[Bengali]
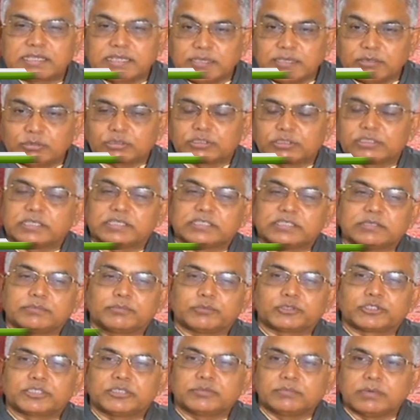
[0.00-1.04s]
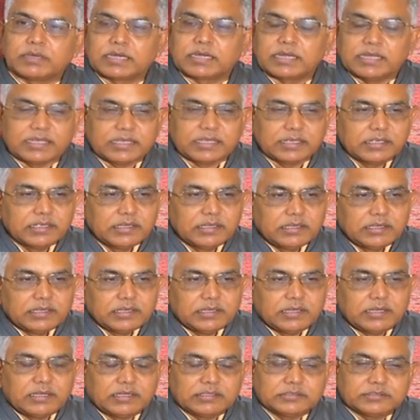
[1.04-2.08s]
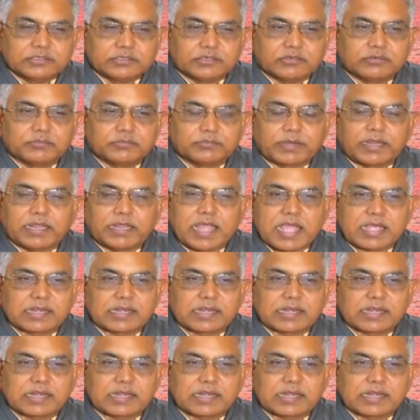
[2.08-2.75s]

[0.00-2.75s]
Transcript: কি করতে চাইছেন পশ্চিমবাংলায় যখন প্রায়